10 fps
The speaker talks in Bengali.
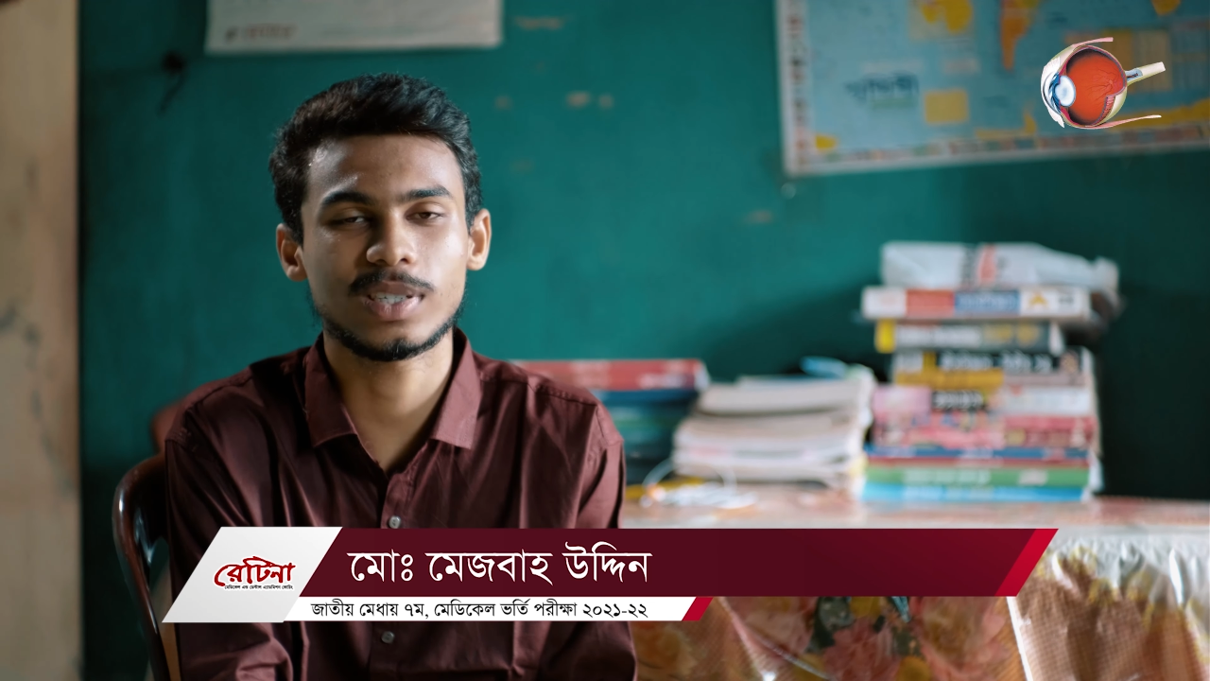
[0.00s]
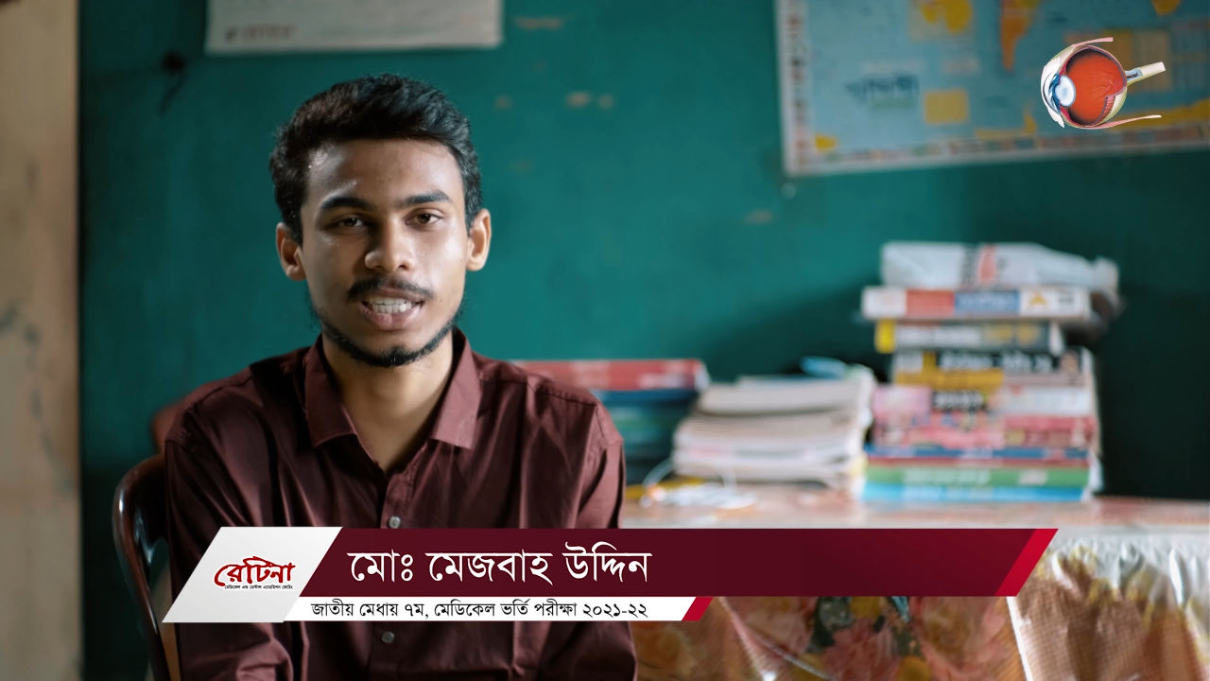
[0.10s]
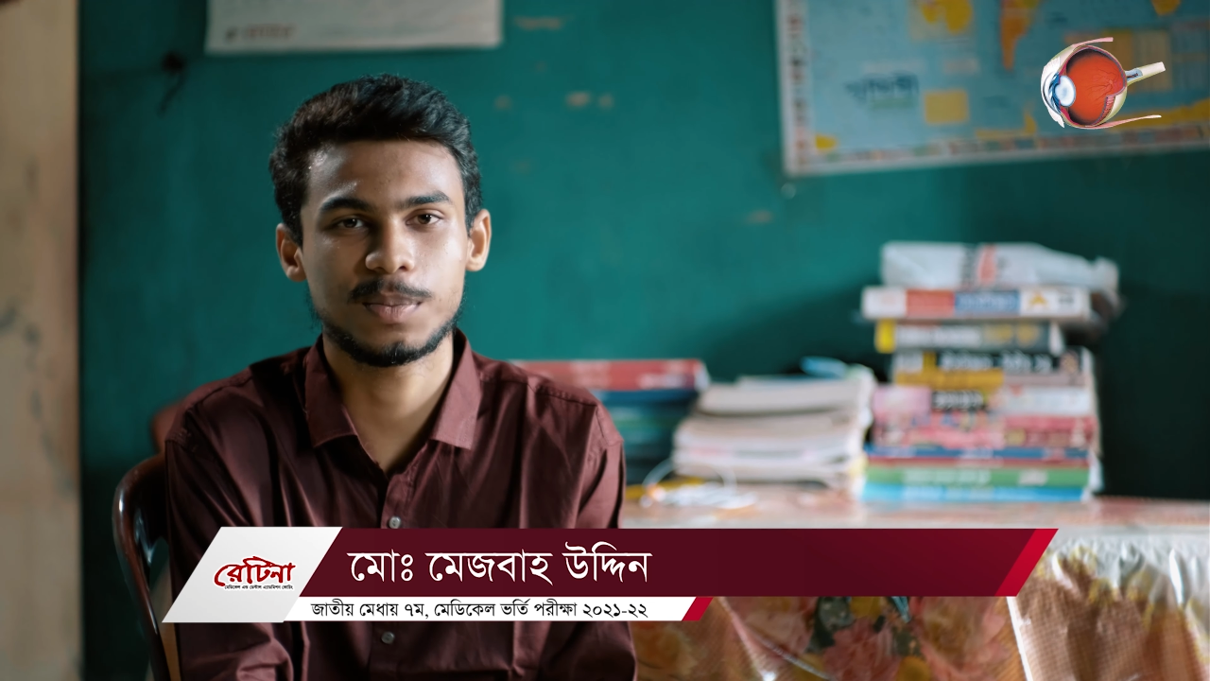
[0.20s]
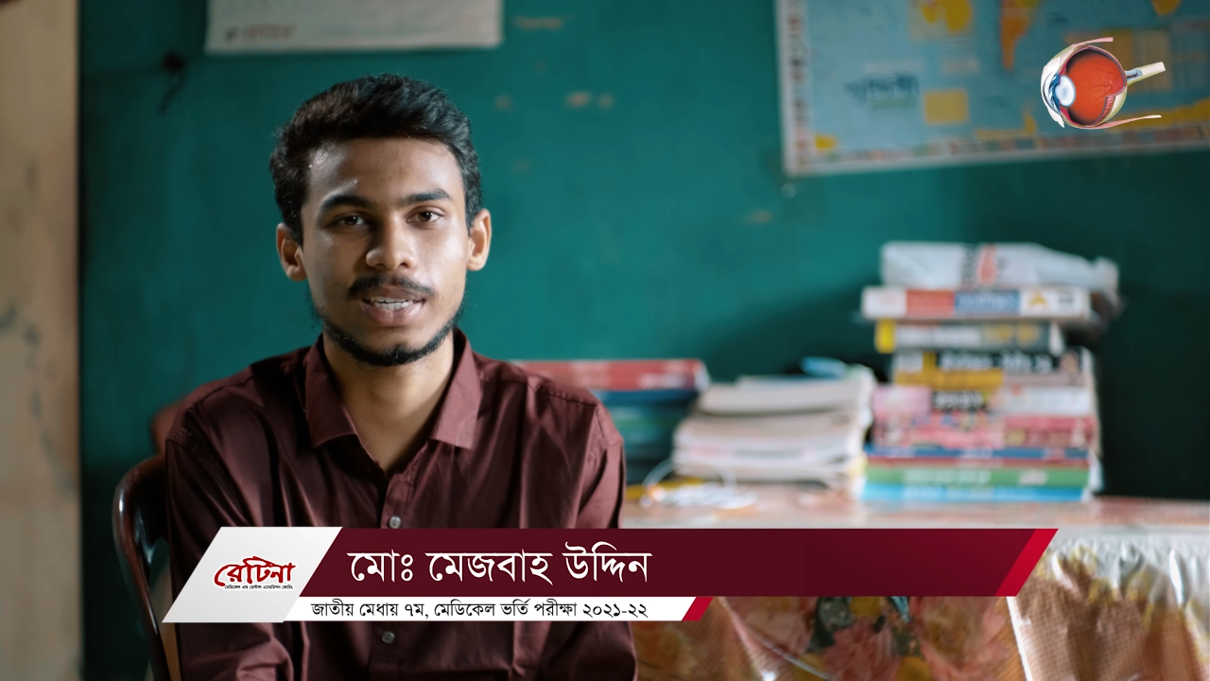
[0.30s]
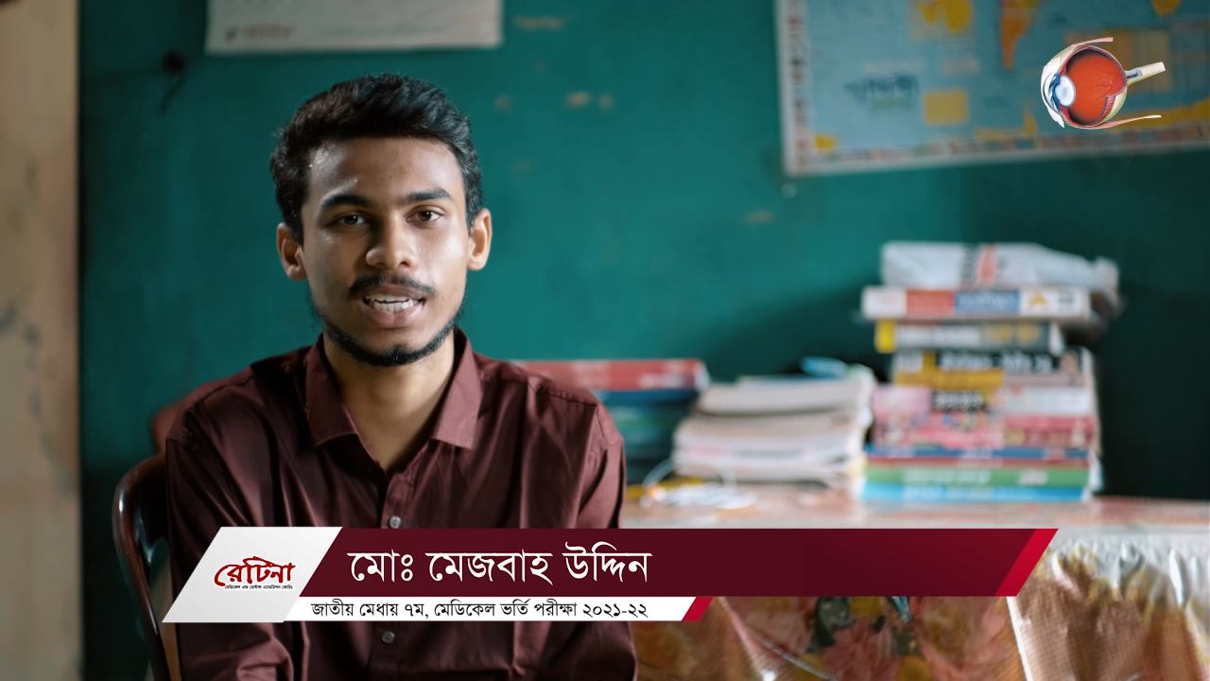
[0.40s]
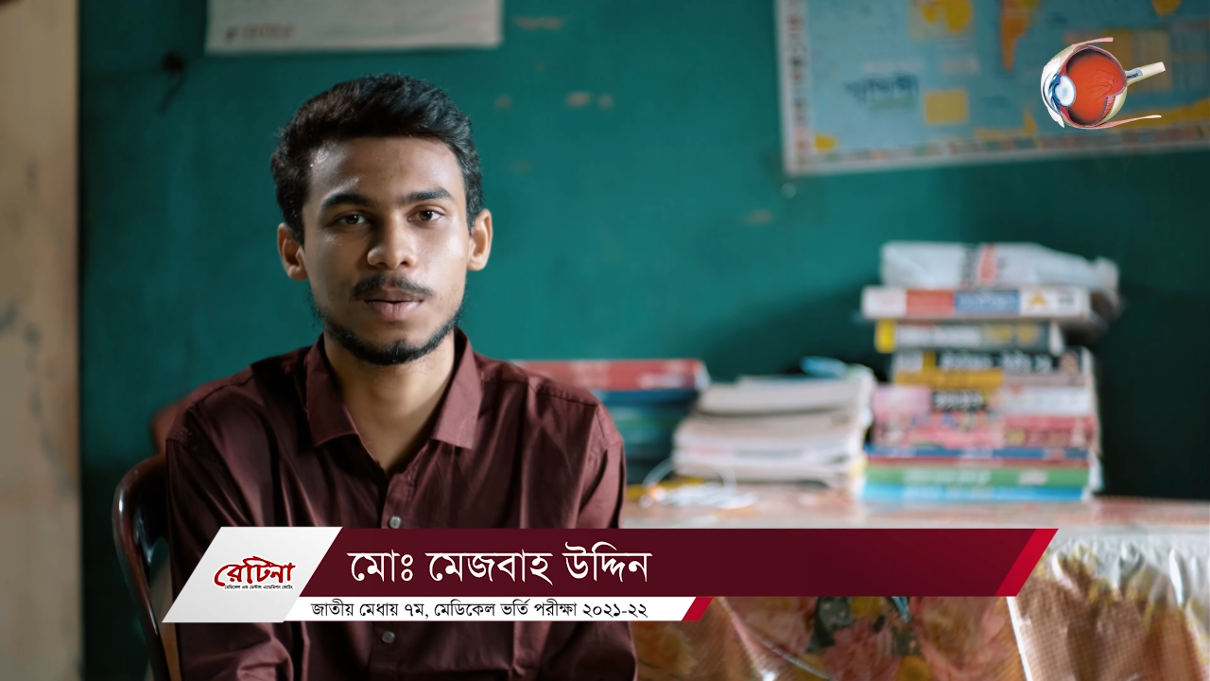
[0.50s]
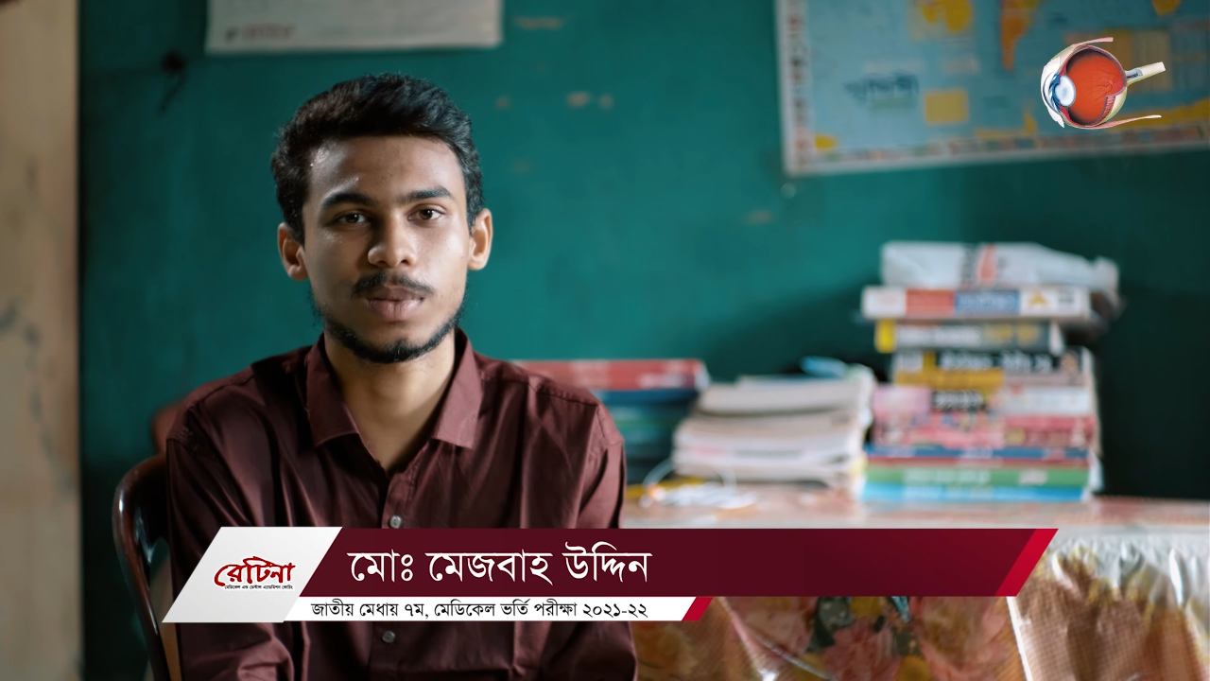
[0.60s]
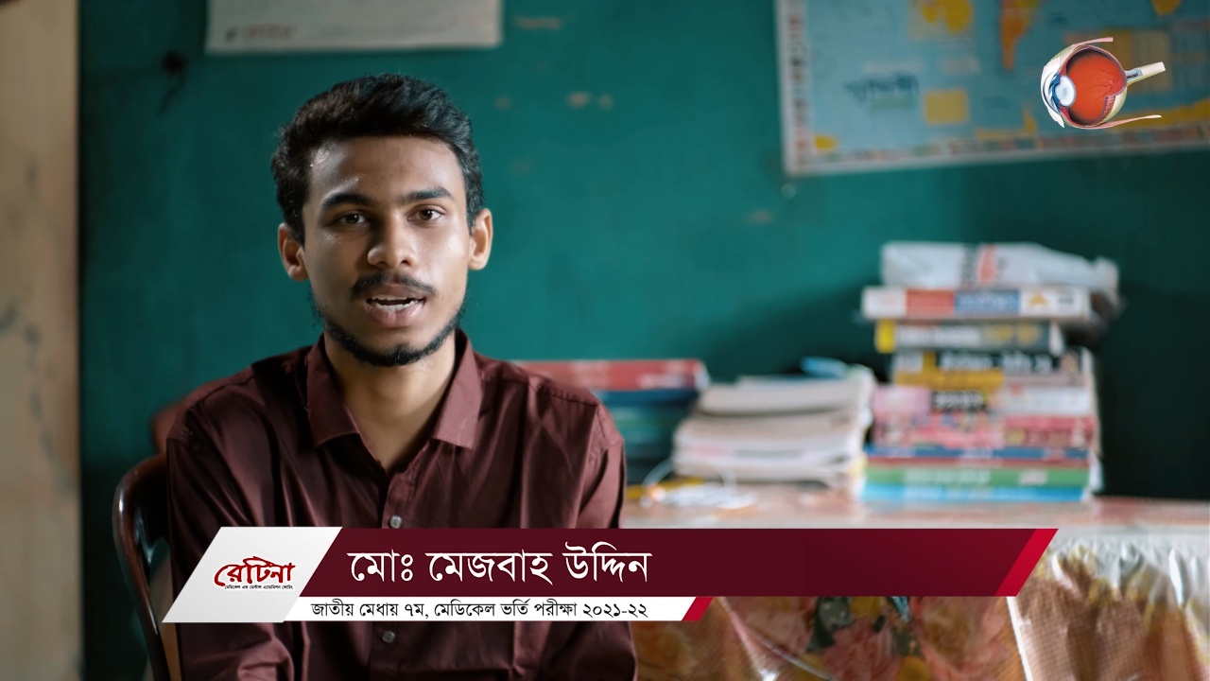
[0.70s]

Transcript: চান্স পেয়েছিলাম